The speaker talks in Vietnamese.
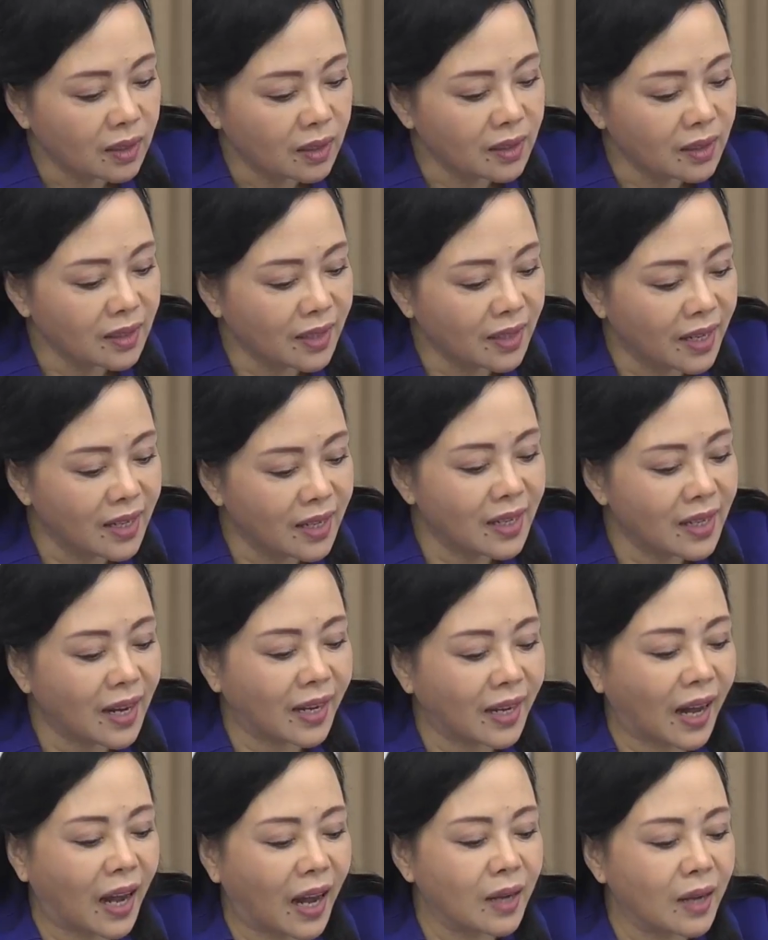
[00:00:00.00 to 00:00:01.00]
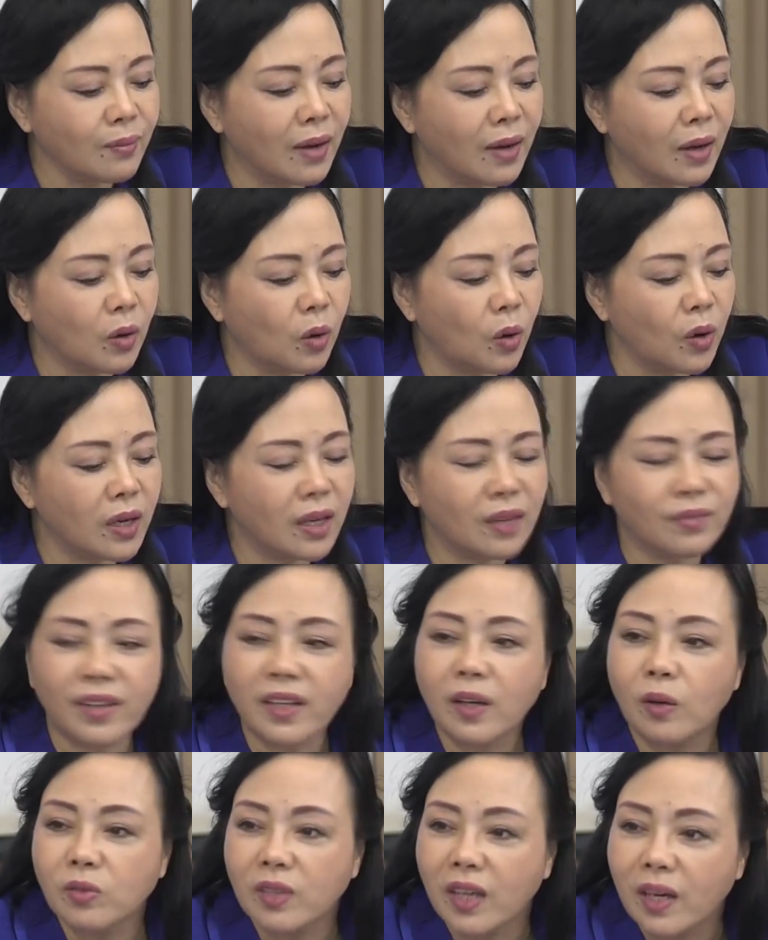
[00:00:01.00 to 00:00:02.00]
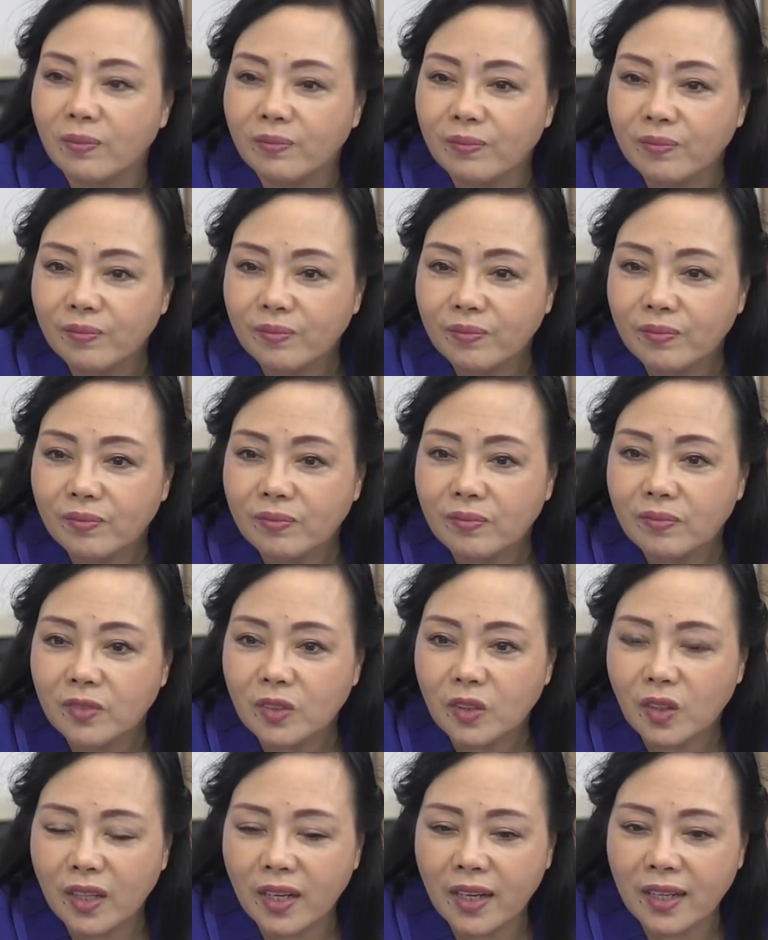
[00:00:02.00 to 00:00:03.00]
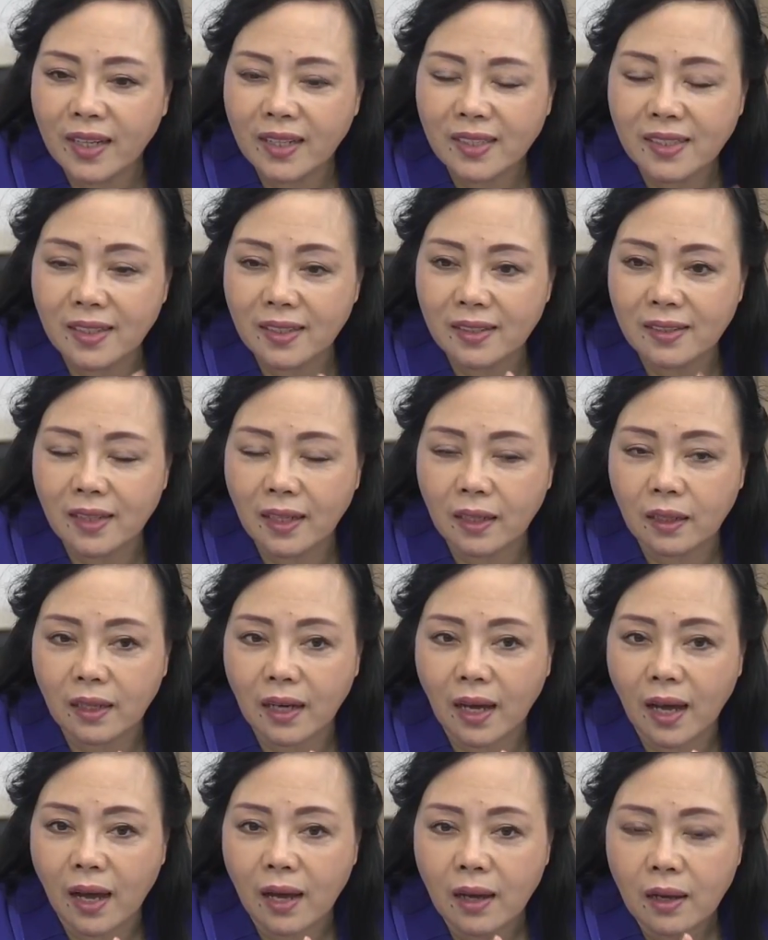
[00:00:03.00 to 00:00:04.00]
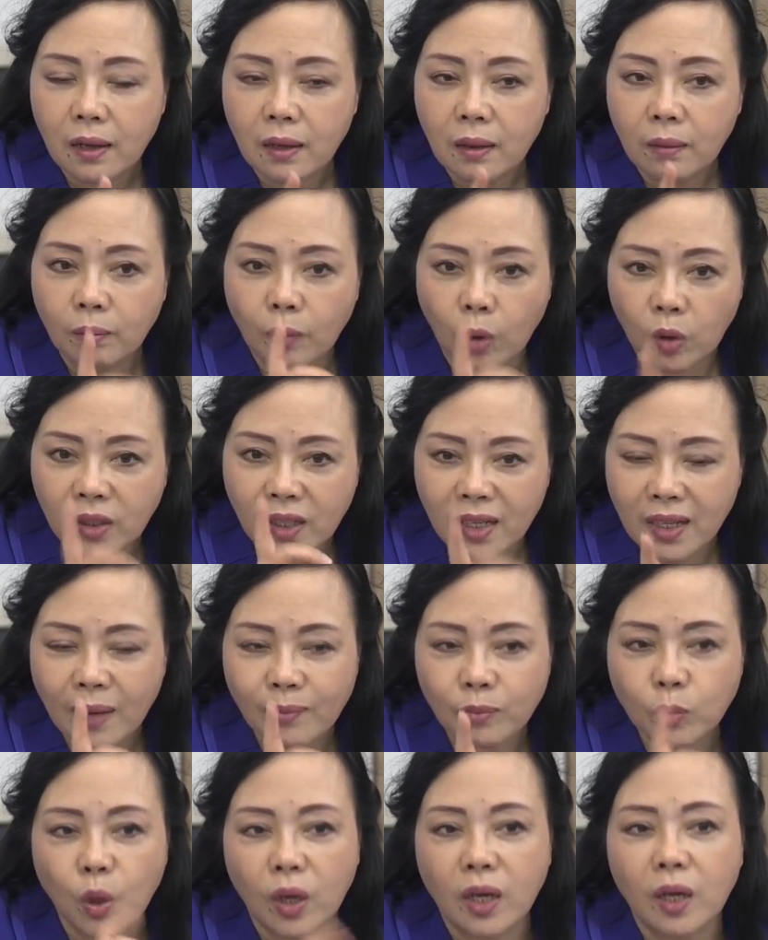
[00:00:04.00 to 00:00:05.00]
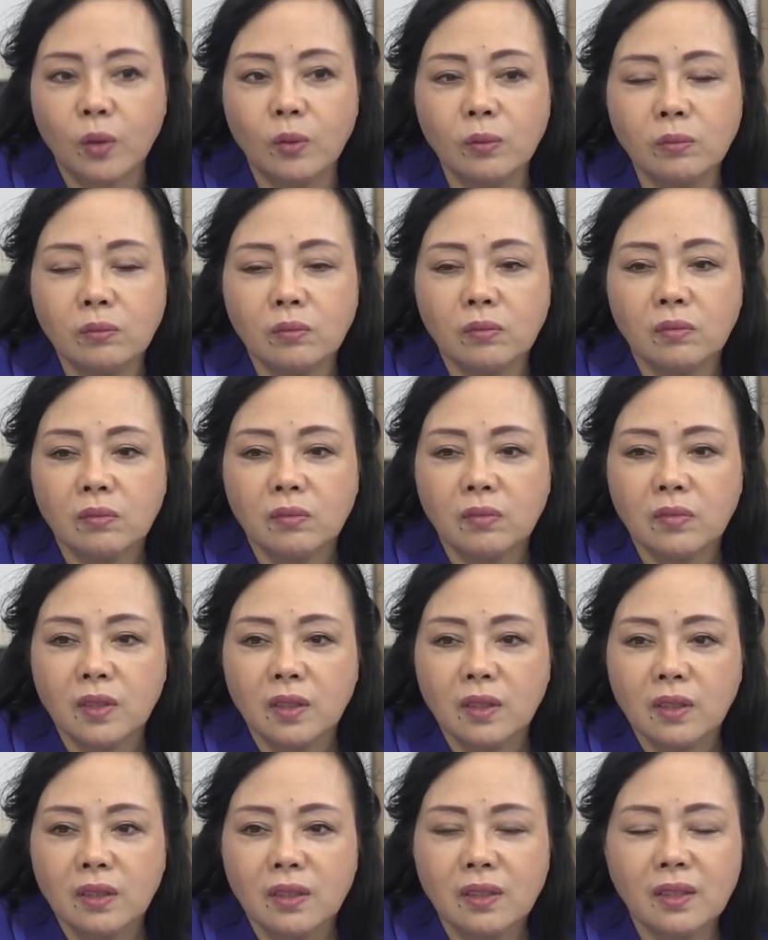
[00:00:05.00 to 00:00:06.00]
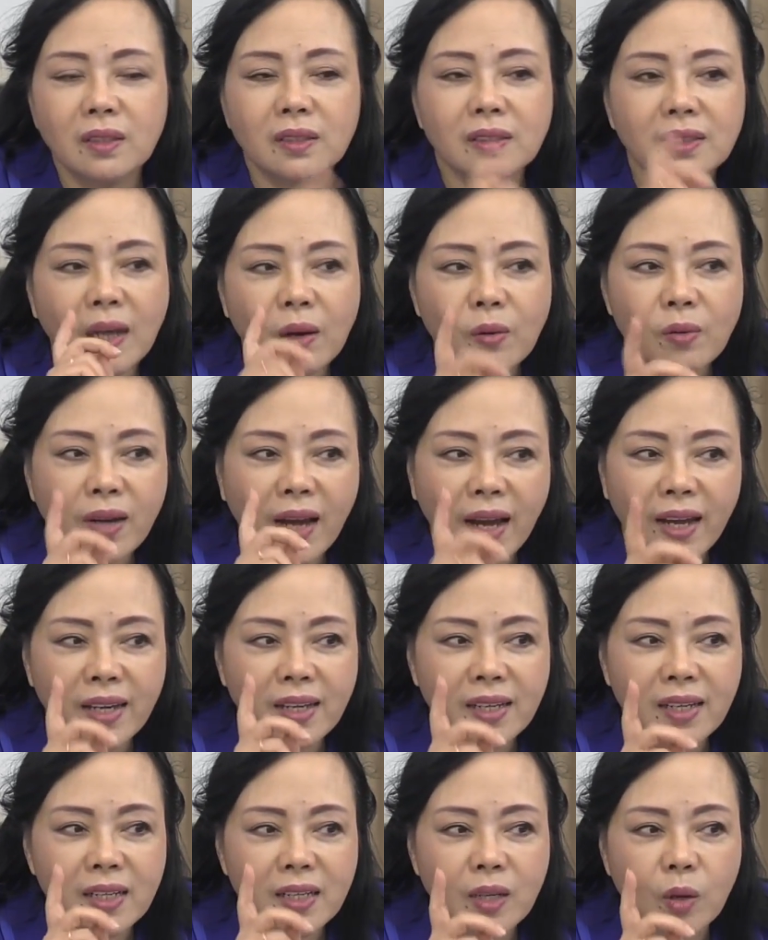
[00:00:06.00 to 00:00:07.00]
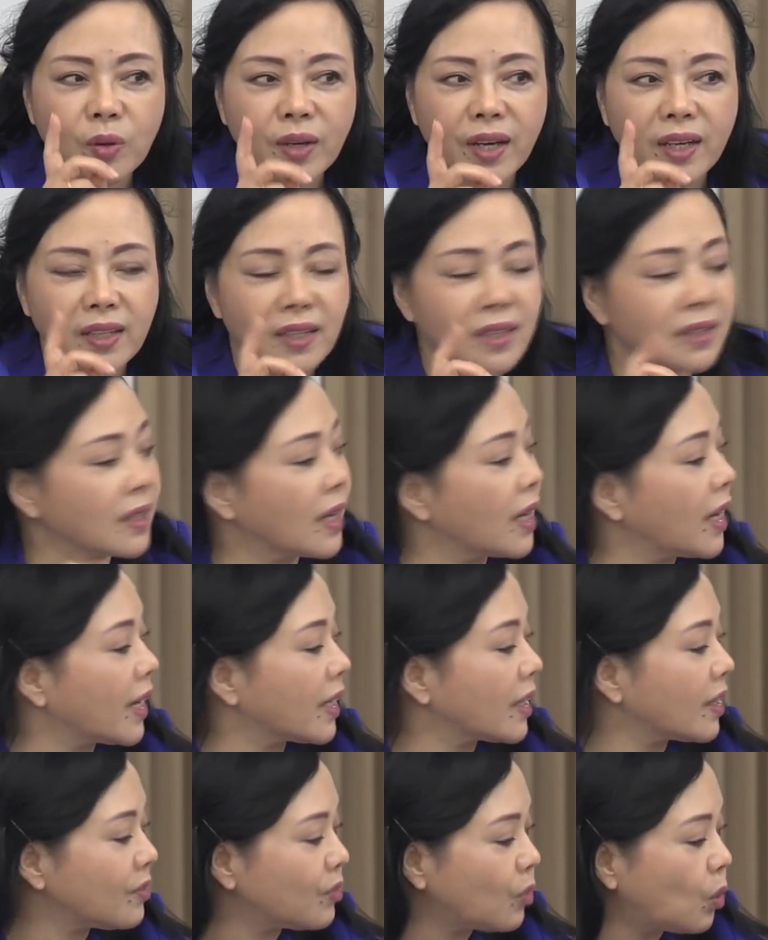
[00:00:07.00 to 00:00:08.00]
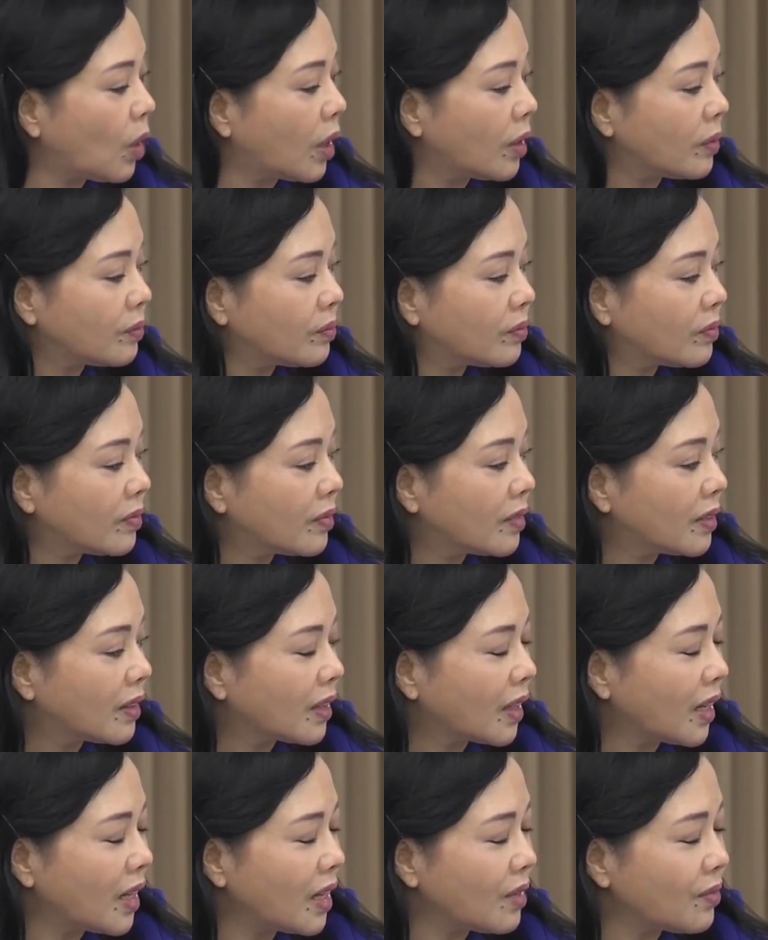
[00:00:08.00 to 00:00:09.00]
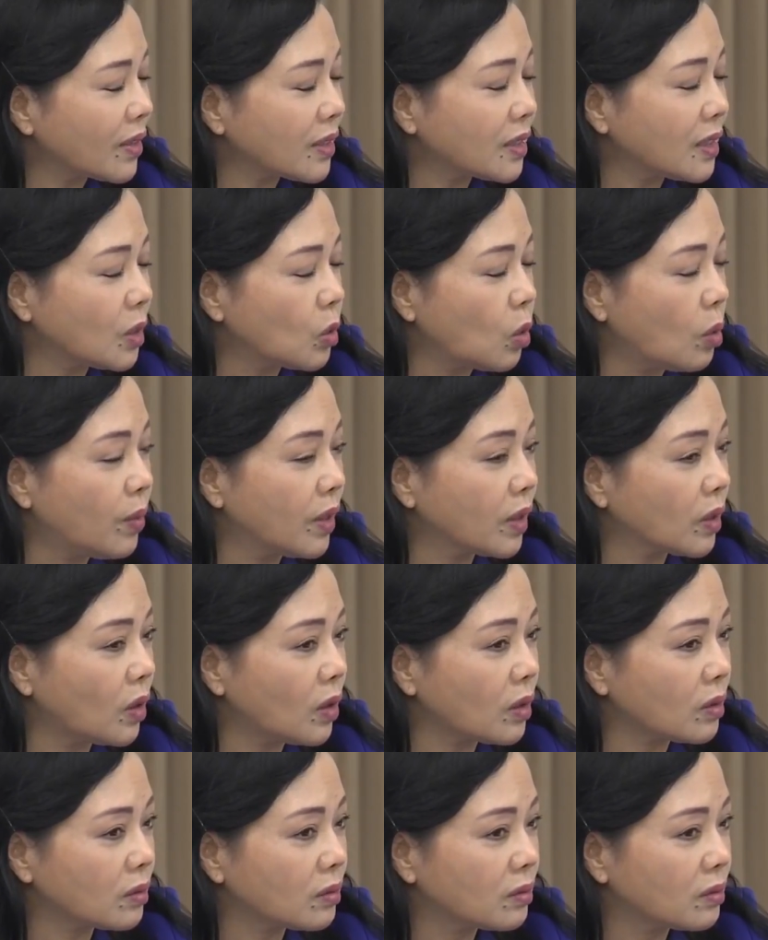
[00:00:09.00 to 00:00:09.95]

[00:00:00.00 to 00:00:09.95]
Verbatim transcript: Thì đấy là cái mà lỗi là vẫn không tiêm. Thế nên cái chiến dịch là 1 đến 5 tuổi là đúng. Nhưng sau này khi điều kiện kinh tế anh anh ạ, cái này vaccine của mình tốt,